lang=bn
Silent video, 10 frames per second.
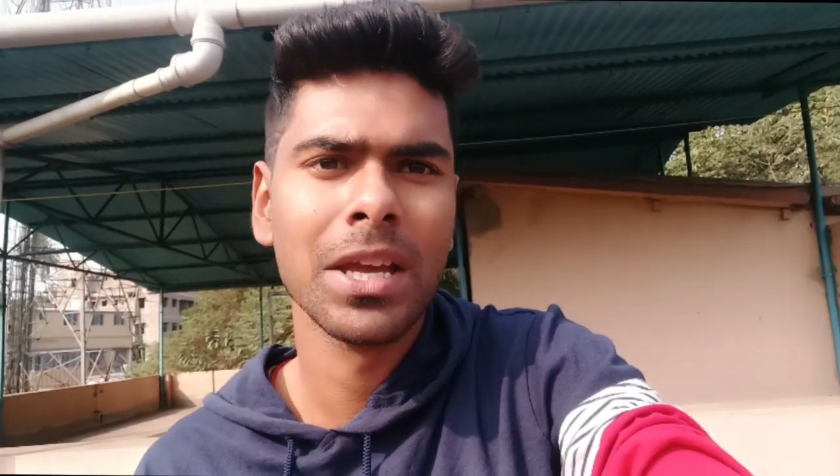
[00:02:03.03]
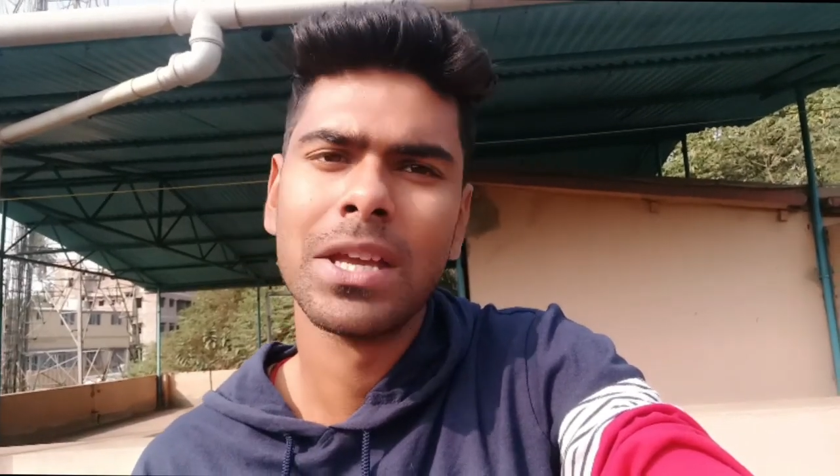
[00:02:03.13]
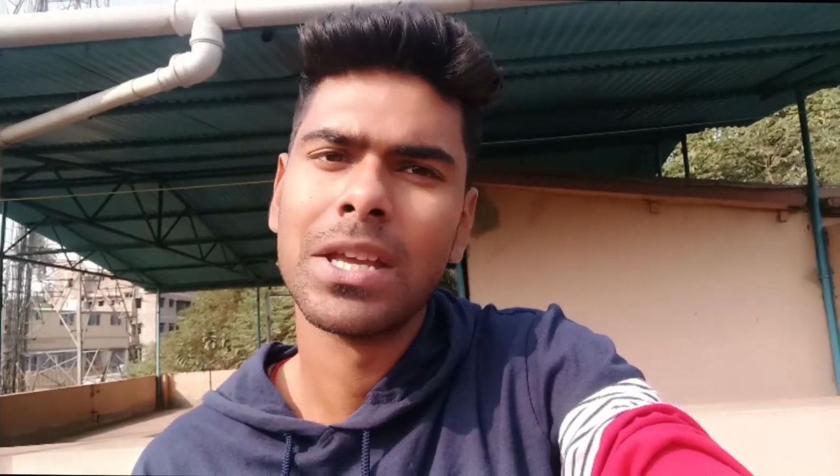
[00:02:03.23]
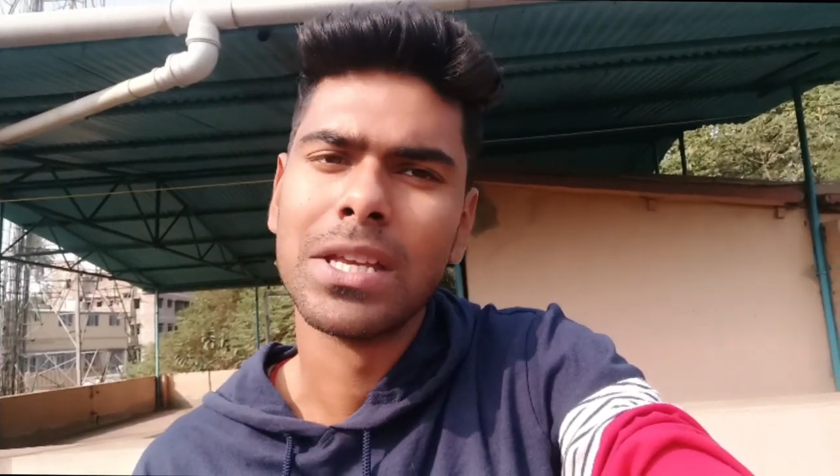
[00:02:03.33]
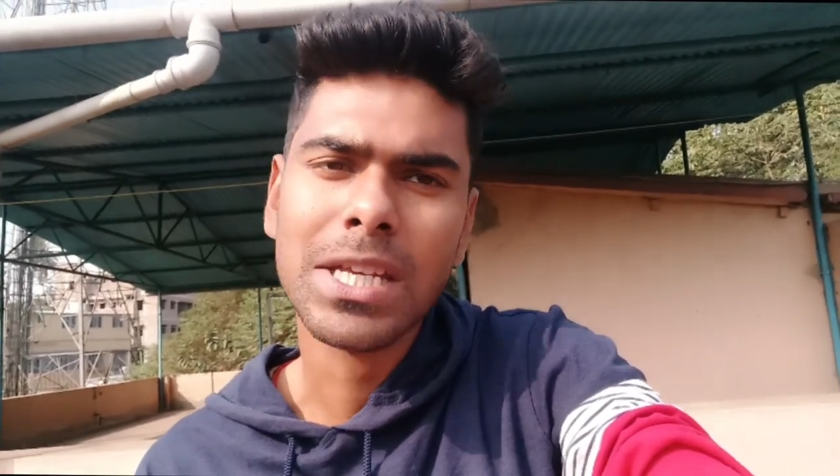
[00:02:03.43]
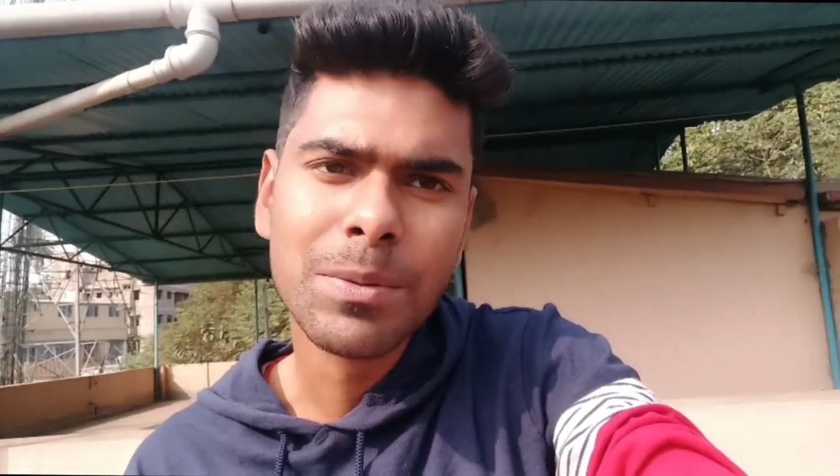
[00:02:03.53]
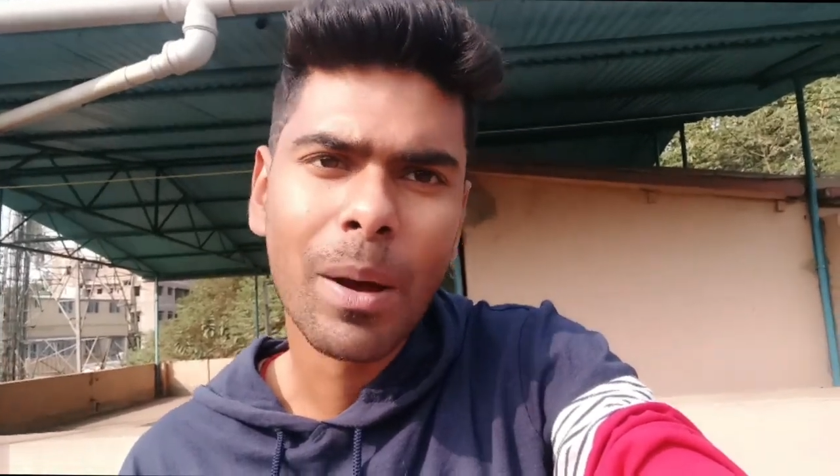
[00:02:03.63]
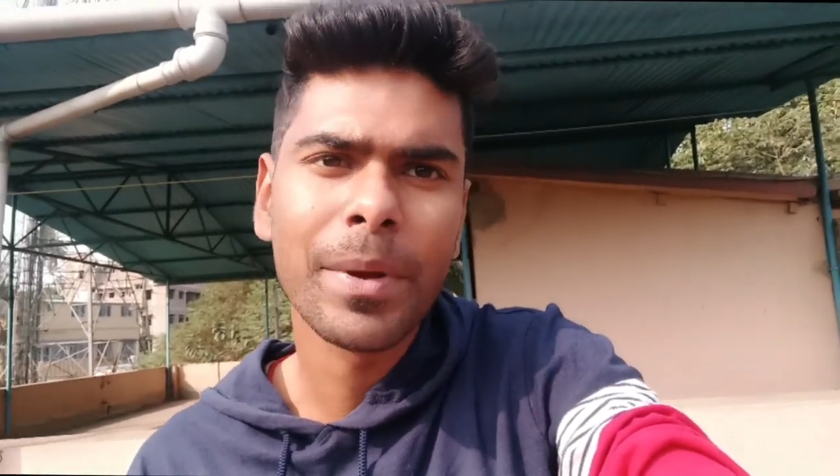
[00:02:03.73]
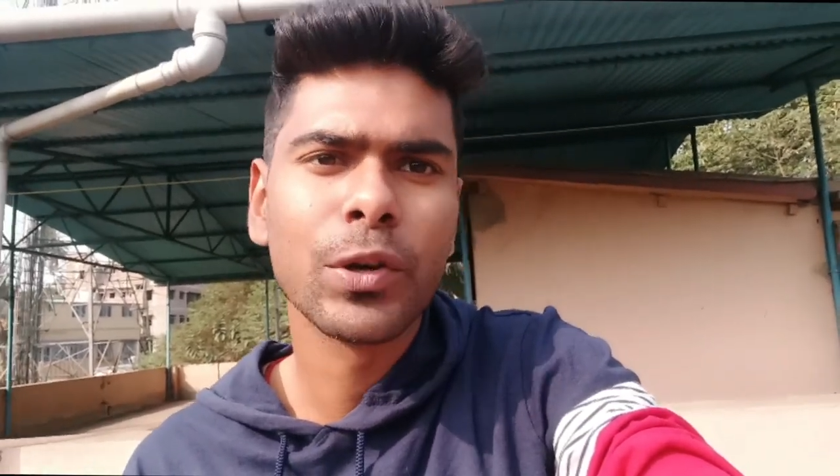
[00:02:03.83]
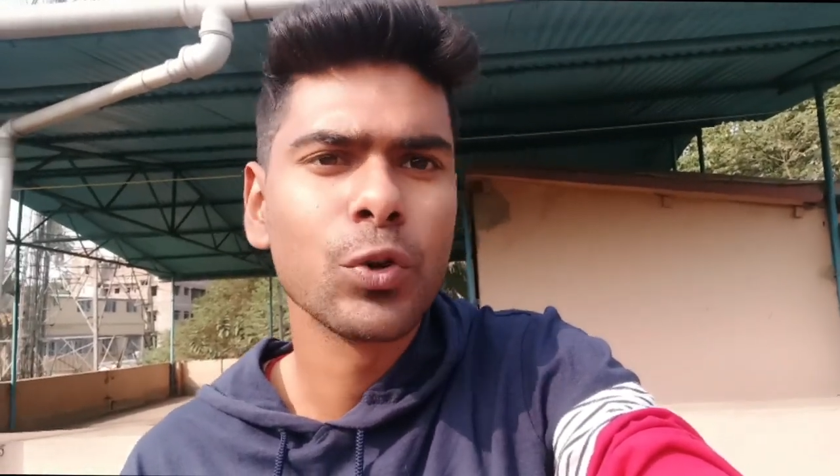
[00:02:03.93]
ইমামি
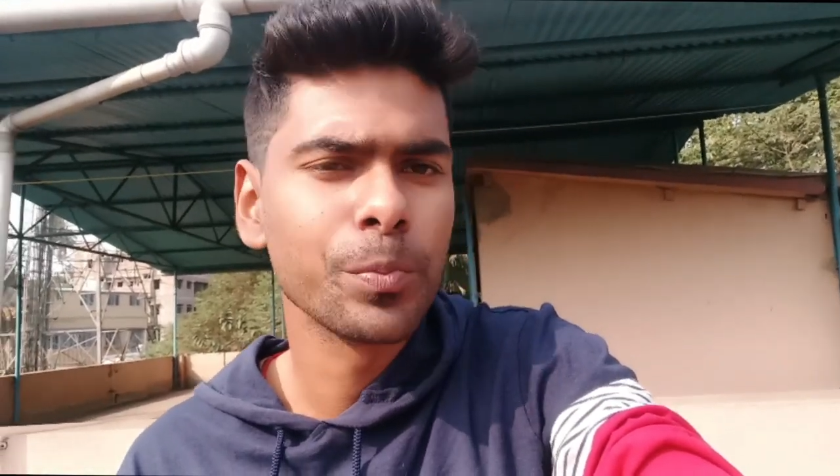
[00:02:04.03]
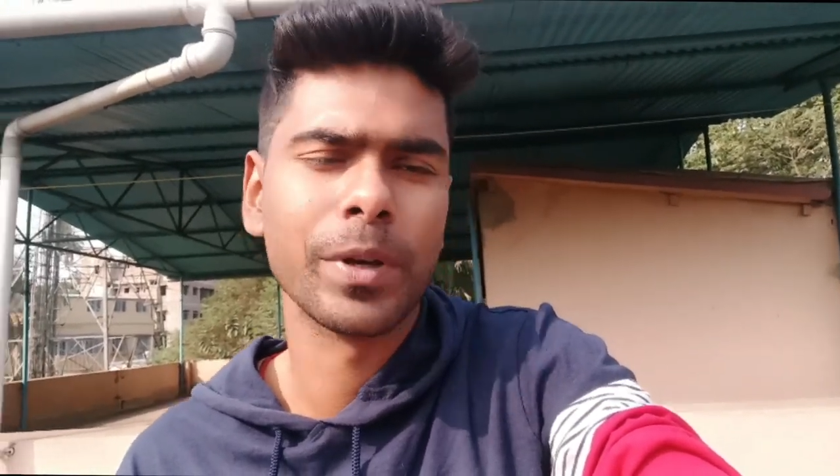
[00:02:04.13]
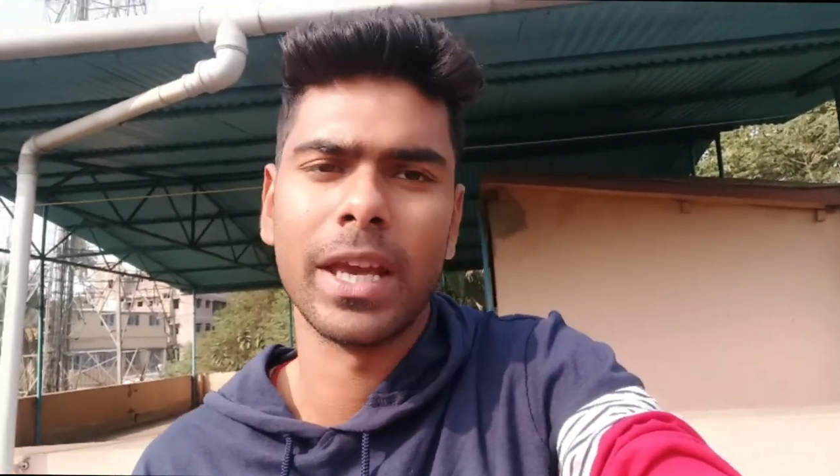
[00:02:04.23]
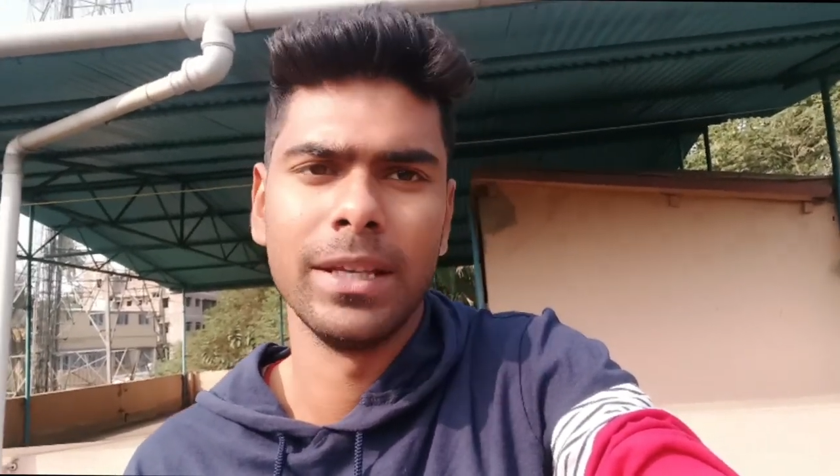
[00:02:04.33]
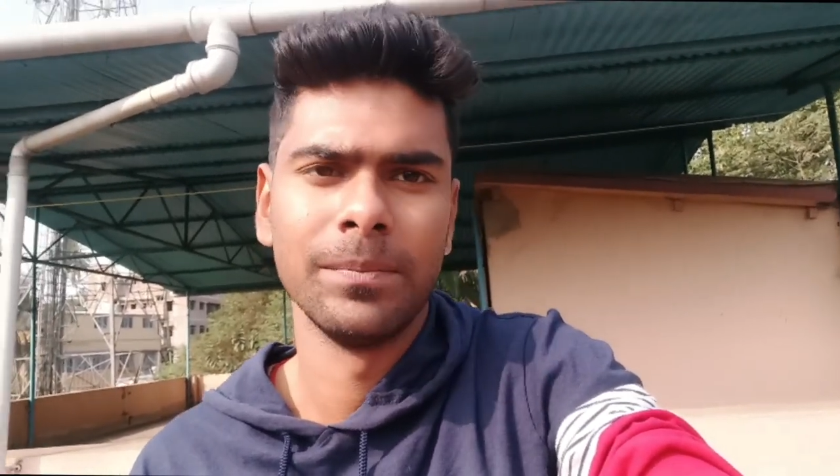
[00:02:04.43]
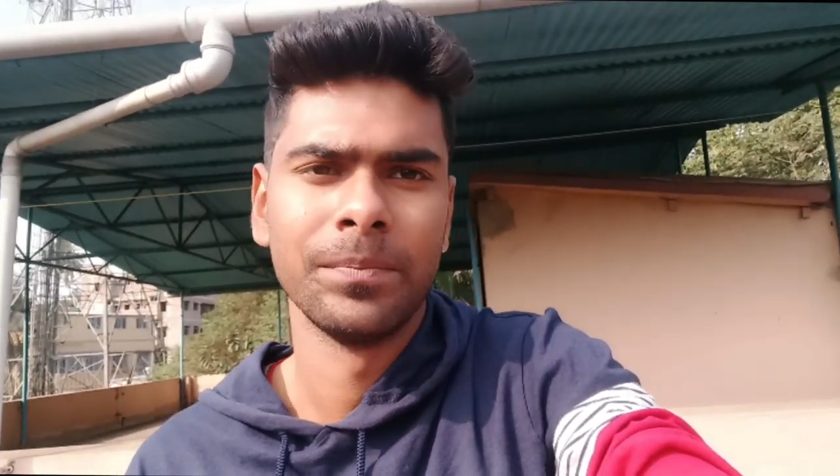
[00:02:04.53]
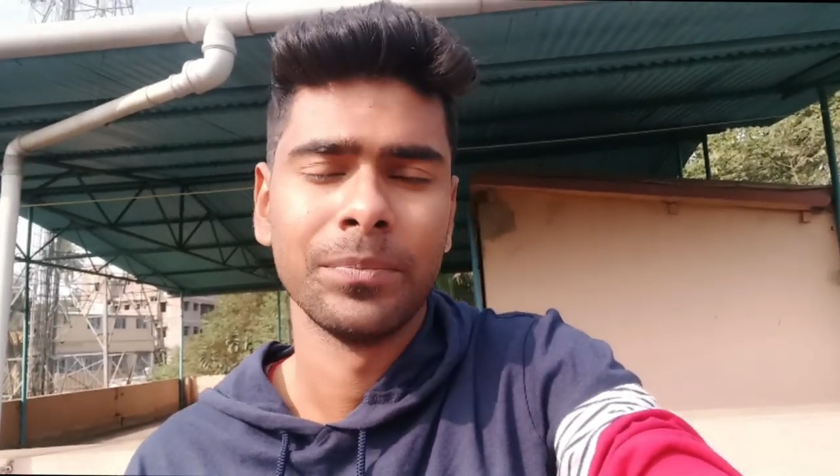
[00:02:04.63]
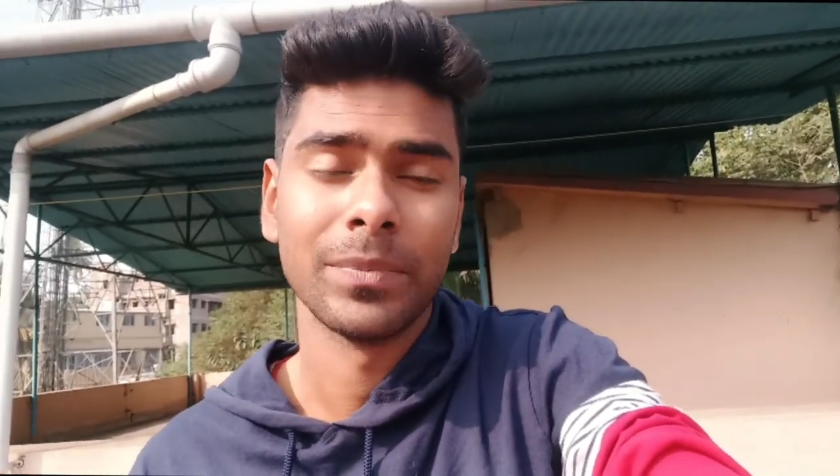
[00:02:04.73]
গ্রুপকেই তার